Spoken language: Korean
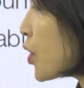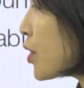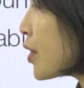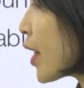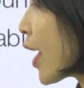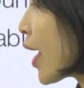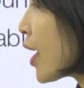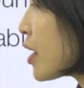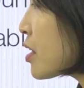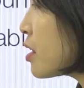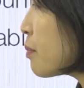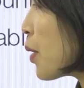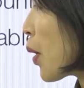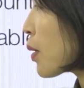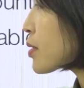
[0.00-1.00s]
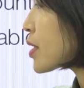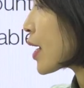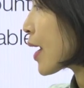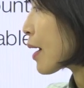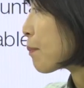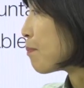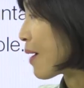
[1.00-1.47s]
위인데 그
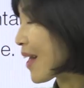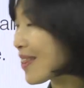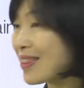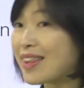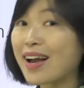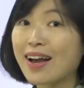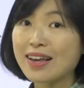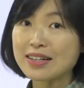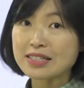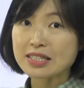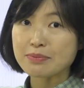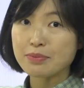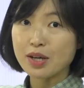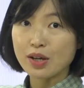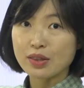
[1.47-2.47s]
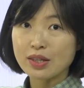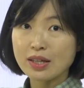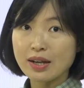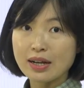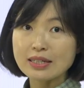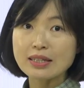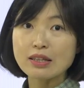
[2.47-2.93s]
명사랑 맞닿아 있으면
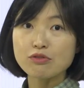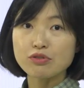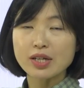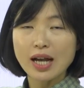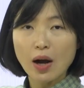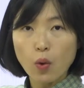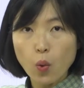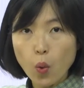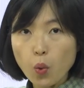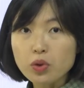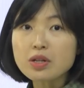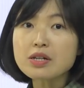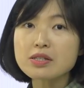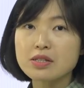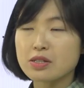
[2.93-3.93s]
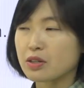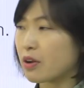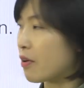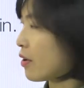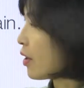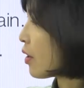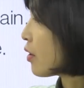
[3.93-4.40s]
그때는 우리가 온을 쓰는
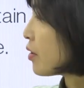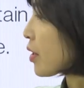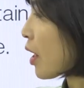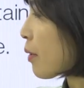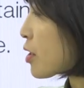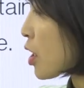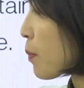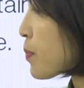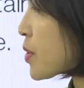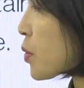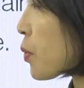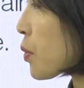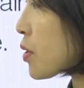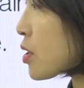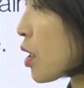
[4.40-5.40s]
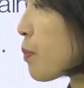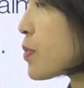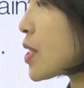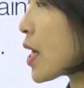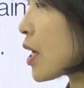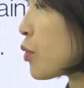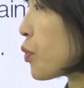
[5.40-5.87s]
거예요. 이렇게 접촉,
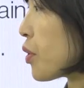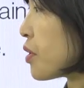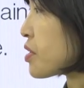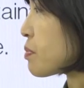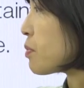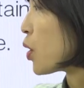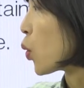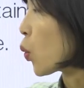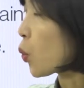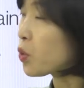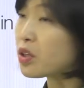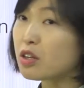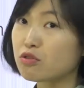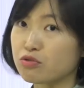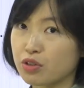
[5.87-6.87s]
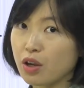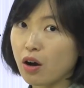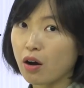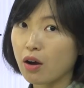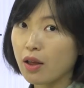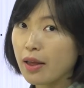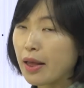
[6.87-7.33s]
접착이 되어 있으면
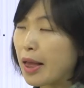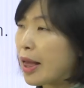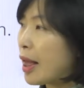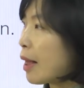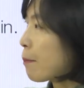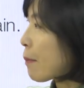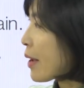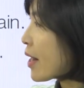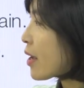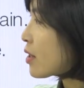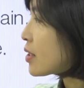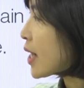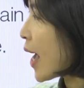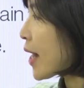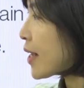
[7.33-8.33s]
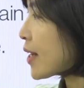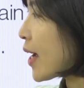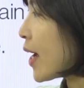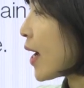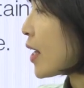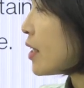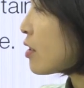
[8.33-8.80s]
온이고요 만약 그게
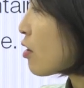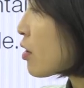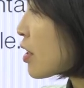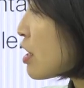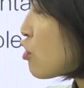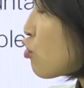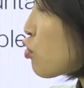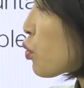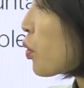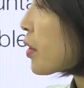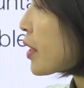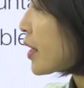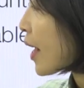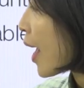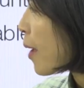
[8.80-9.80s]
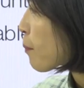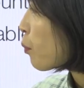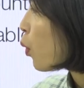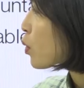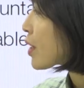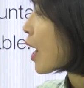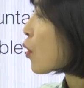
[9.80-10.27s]
아니라 이걸 기준으로
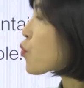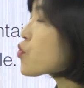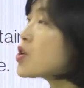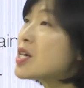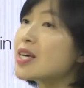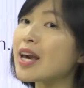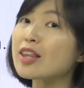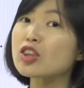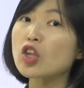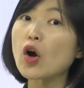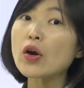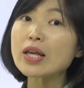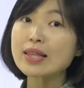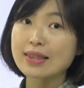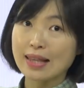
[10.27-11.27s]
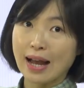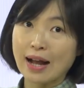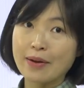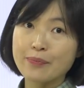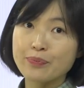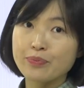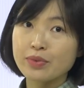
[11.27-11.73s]
얘보다 위에 떠 있다.
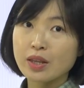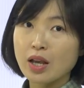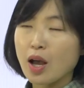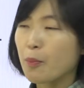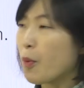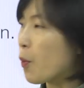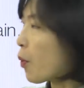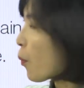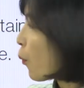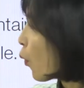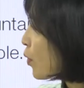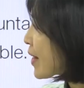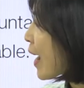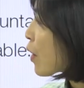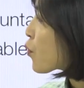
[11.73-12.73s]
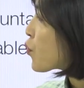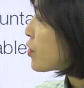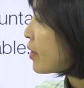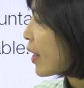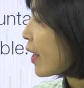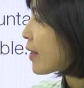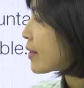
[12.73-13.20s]
뭐뭐보다
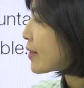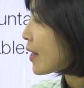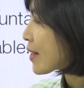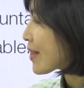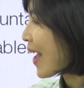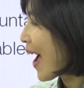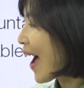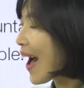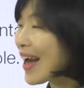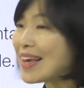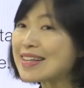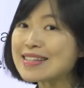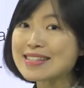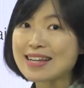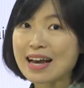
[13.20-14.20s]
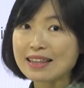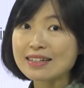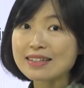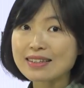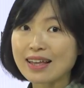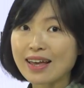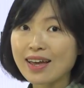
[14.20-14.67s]
위에 있는데 다 있지
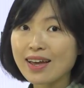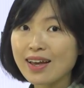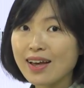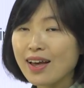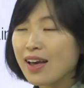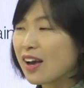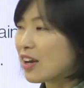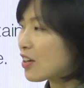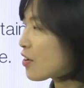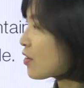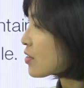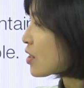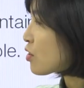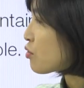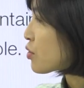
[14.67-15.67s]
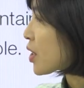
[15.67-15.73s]
않을 때 그럴 때는